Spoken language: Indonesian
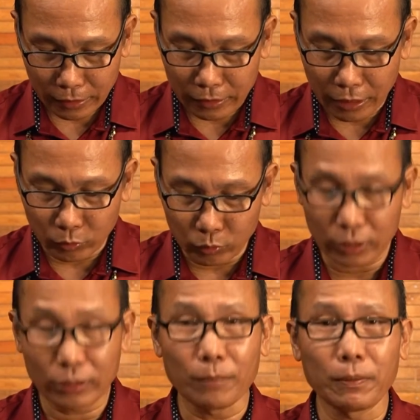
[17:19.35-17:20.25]
yaitu
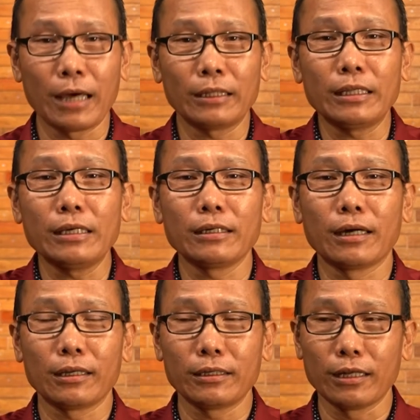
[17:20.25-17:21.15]
tetaplah
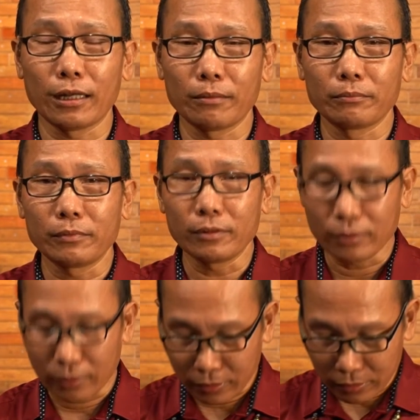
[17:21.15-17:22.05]
tinggal di dalam
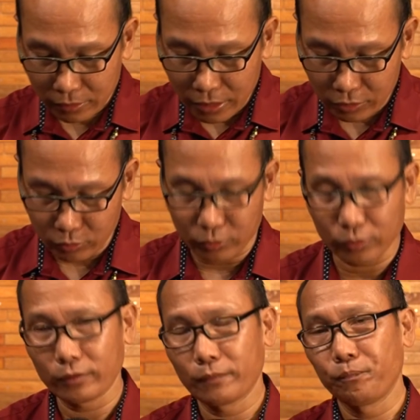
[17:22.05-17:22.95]

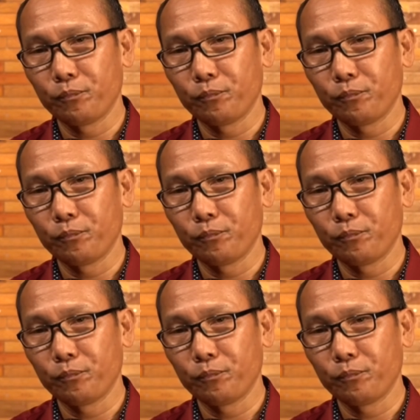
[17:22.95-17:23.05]
Yesus.